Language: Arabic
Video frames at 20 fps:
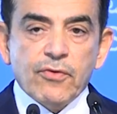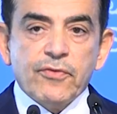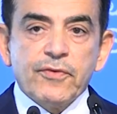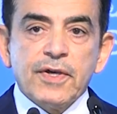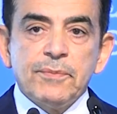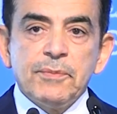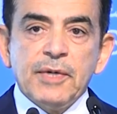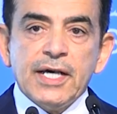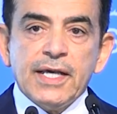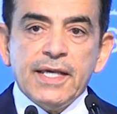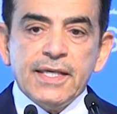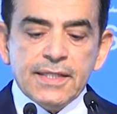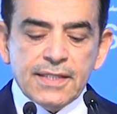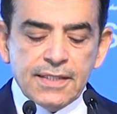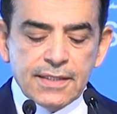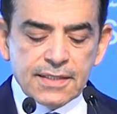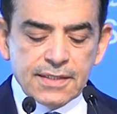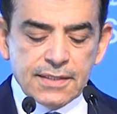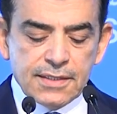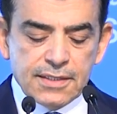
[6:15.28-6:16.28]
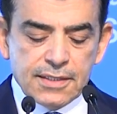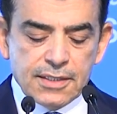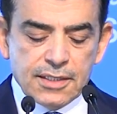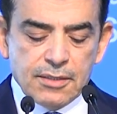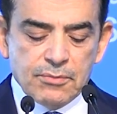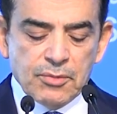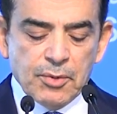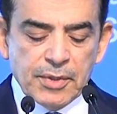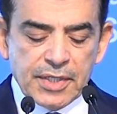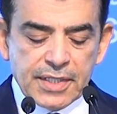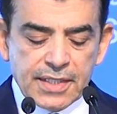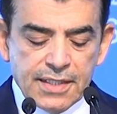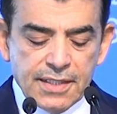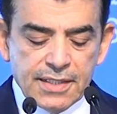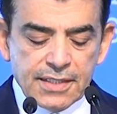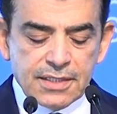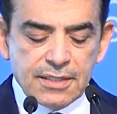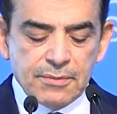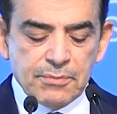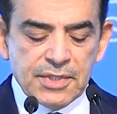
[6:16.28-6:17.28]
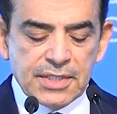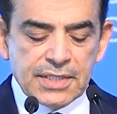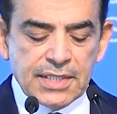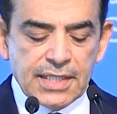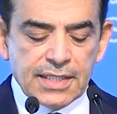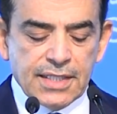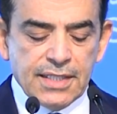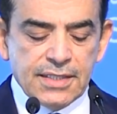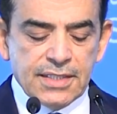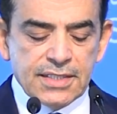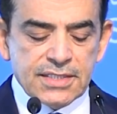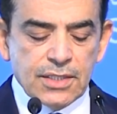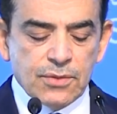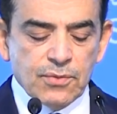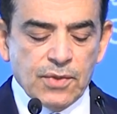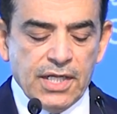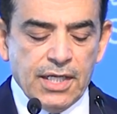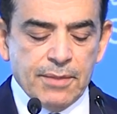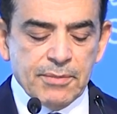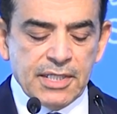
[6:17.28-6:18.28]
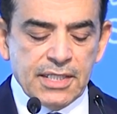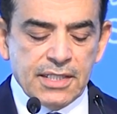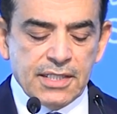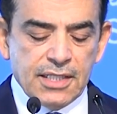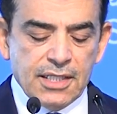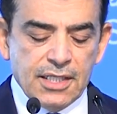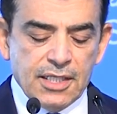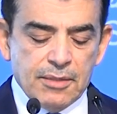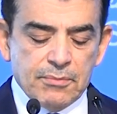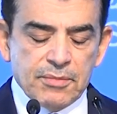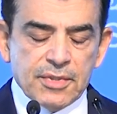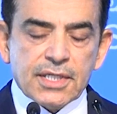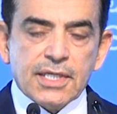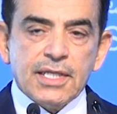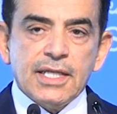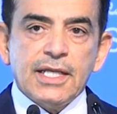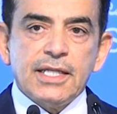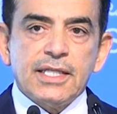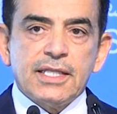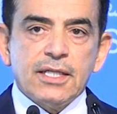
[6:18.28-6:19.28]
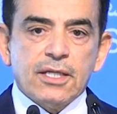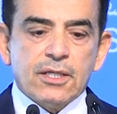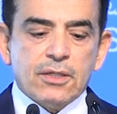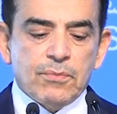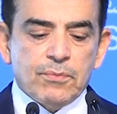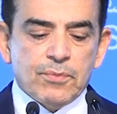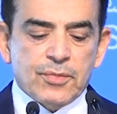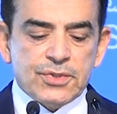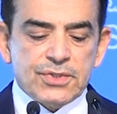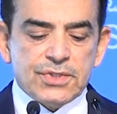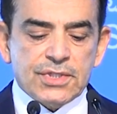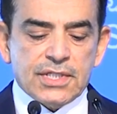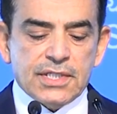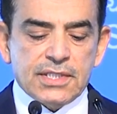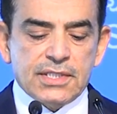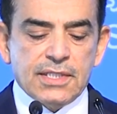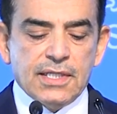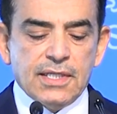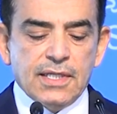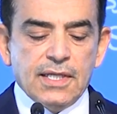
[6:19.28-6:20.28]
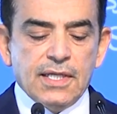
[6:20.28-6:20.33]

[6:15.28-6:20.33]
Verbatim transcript: وفق معايير ممكنة من تأكيد جدوى العمل من خلال تلك المؤشرات